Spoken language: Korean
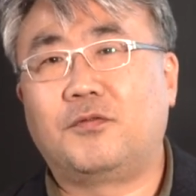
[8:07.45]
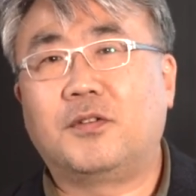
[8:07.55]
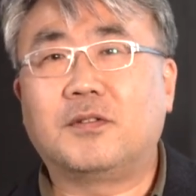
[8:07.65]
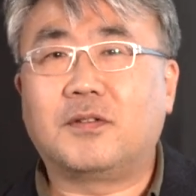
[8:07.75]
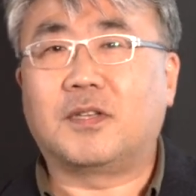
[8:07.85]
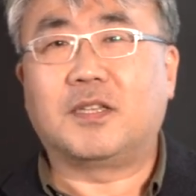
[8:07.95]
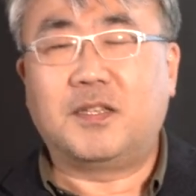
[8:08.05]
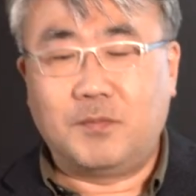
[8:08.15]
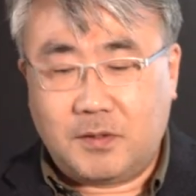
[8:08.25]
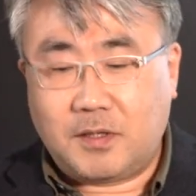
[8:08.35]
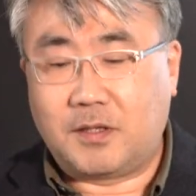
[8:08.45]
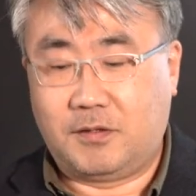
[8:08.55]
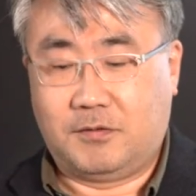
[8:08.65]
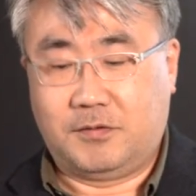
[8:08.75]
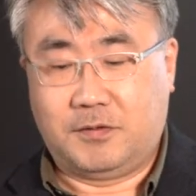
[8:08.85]
뛰어들기가 힘들게 되는
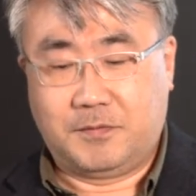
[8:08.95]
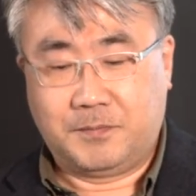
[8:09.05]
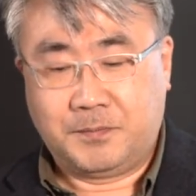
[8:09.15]
거죠.